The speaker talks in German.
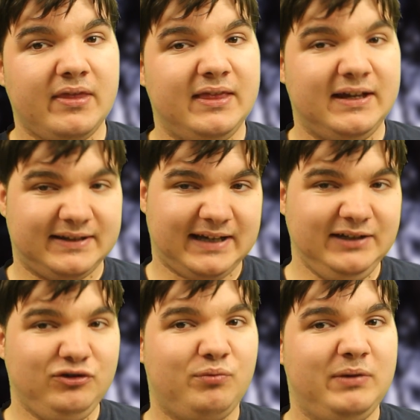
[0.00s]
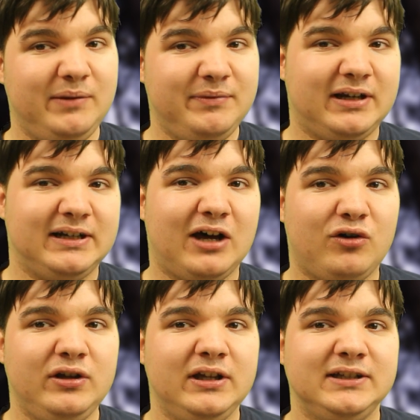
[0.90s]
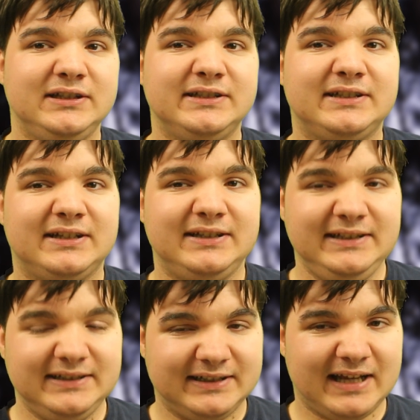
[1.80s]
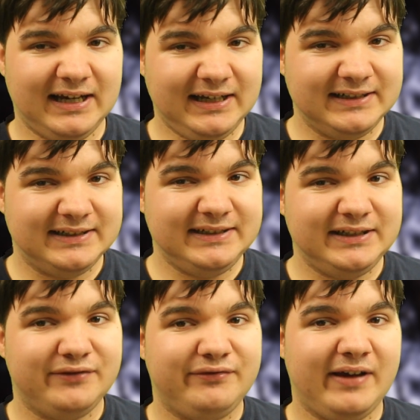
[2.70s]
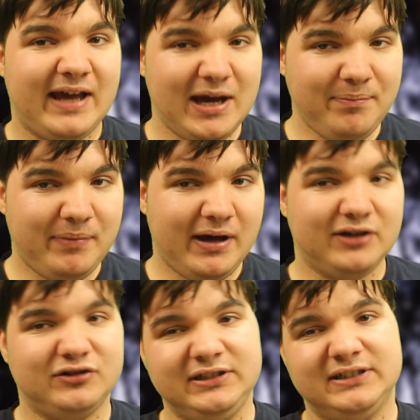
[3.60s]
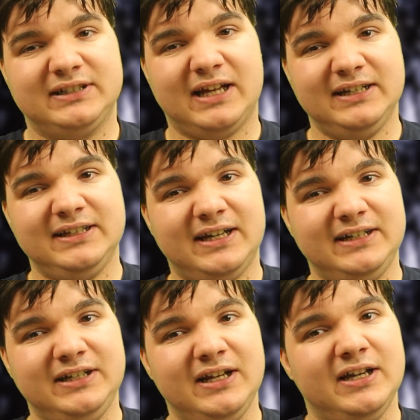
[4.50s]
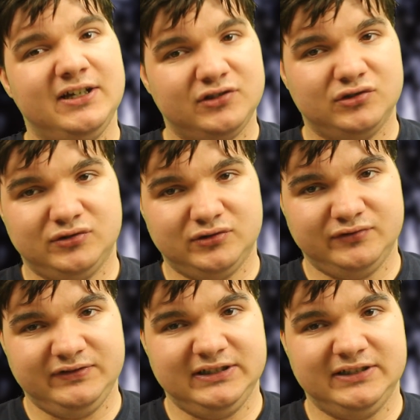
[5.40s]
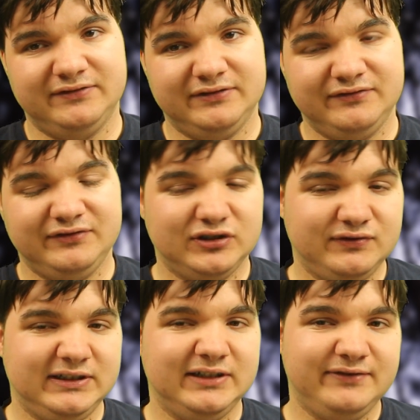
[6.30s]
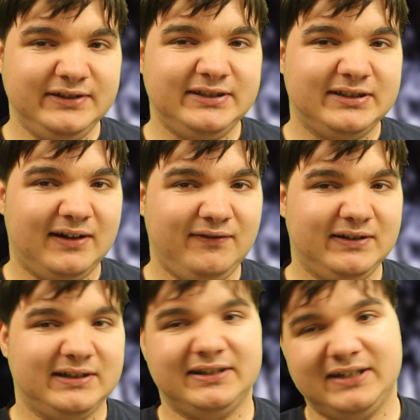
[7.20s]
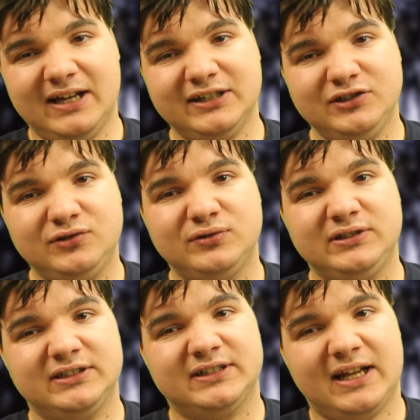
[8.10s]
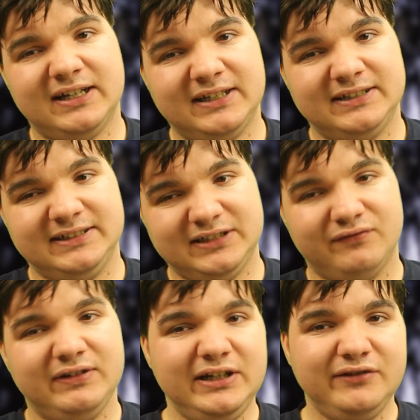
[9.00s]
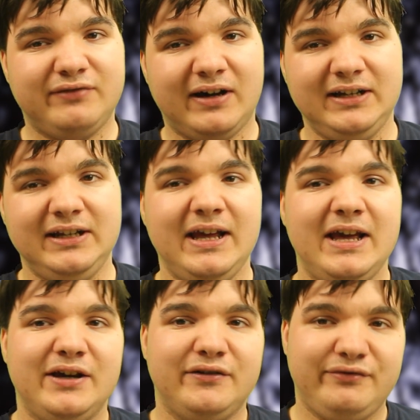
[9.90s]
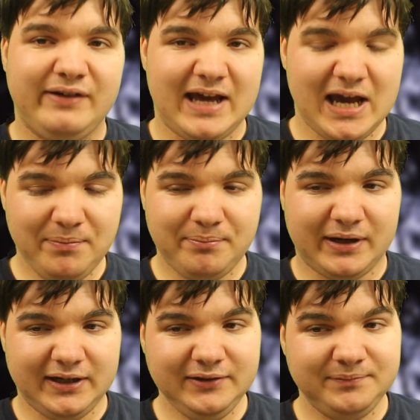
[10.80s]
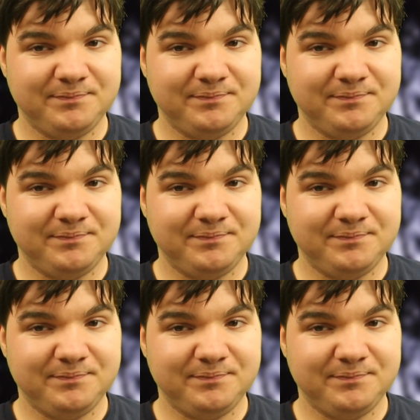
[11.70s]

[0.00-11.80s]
das ganze Problem ist halt auch, diese, diese Krankheit ist vererbbar, also diese Krankheit, so wie die, so wie die Wissenschaftler das sagen tut, diese Krankheit ist auf jeden Fall vererbbar.